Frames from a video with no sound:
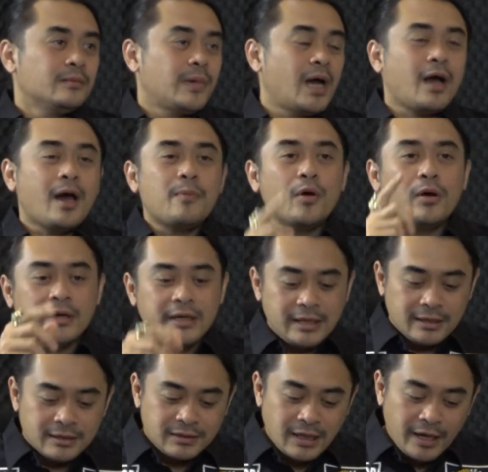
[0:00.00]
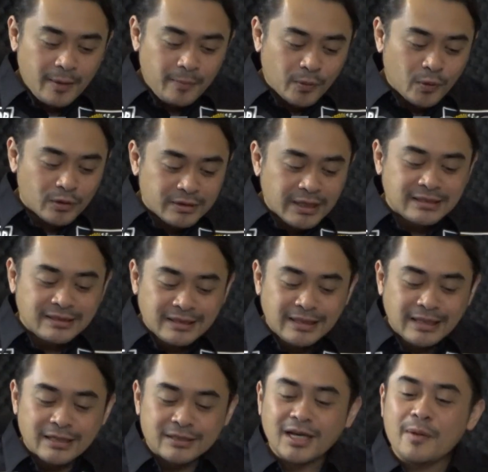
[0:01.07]
Pak Kapolri, saya protes
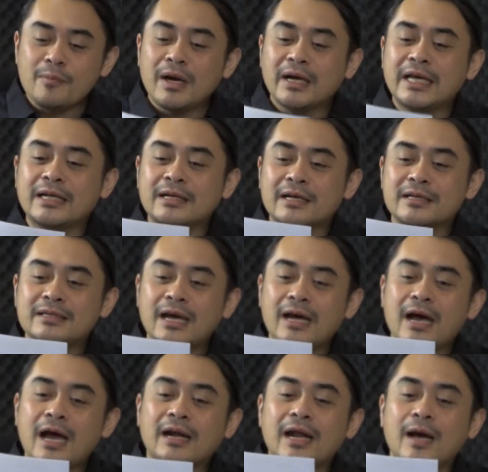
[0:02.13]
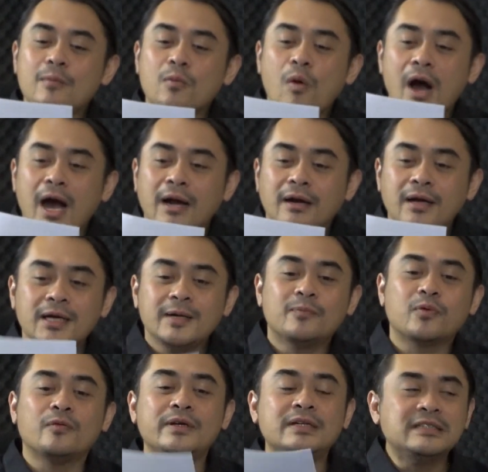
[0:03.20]
ini sama kinerja anak buah Anda di
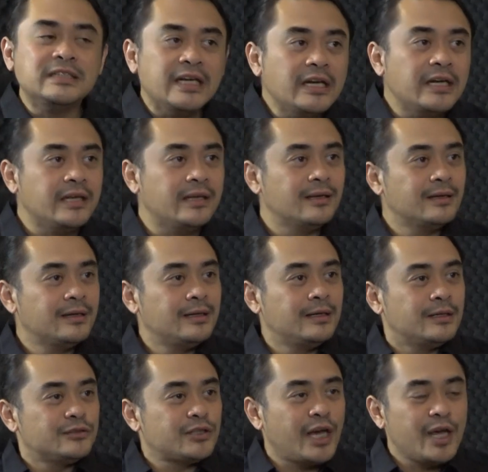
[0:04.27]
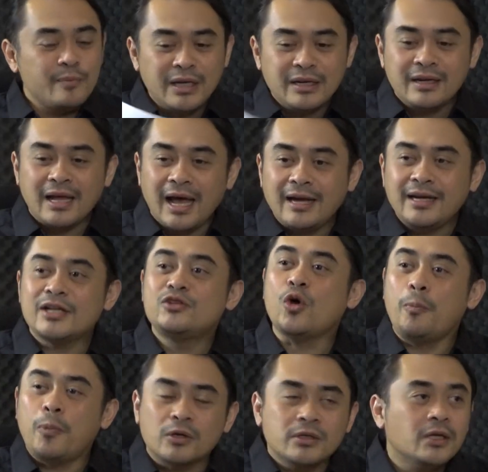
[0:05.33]
provinsi ini. Saya minta Anda
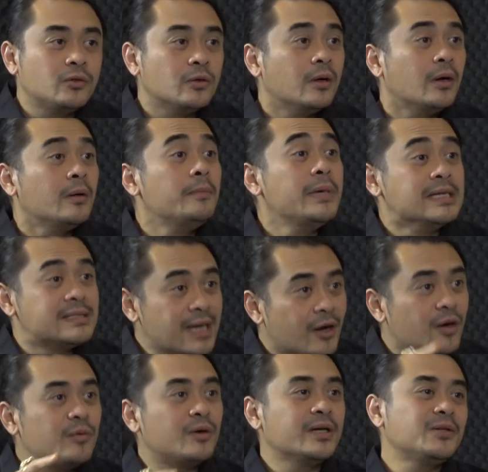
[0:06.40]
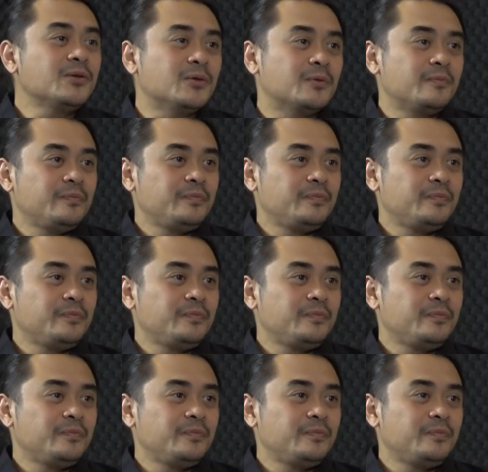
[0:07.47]
copot itu. Bisa ngomong gitu.